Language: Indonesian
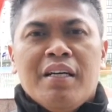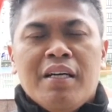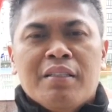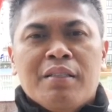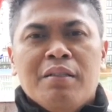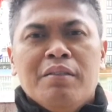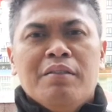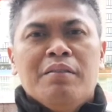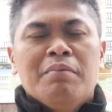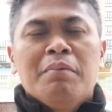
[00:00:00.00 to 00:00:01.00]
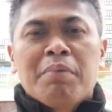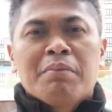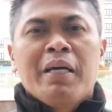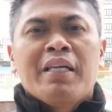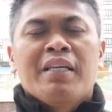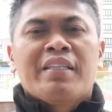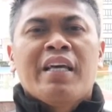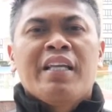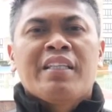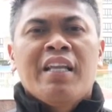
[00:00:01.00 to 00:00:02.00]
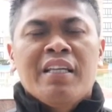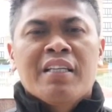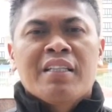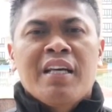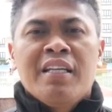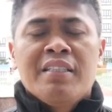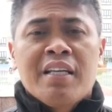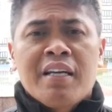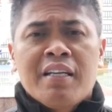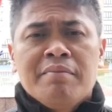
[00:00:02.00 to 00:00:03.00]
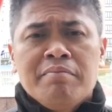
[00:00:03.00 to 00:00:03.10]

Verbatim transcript: atau memperbaiki teknik-teknik yang telah diajarkan.